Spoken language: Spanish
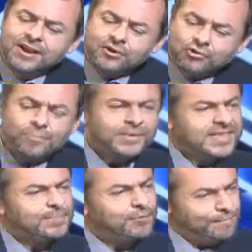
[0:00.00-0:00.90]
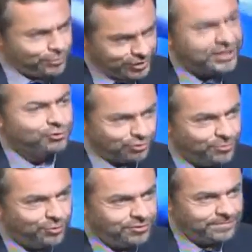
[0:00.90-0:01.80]
¿cómo hacemos un proyecto
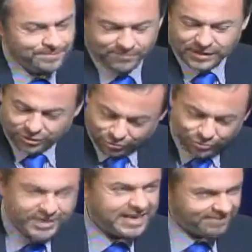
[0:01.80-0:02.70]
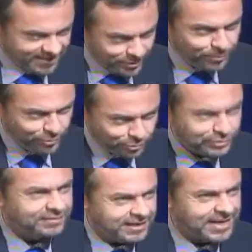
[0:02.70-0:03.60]
común donde elevemos
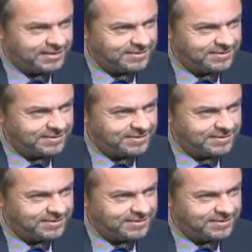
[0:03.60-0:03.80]
productividad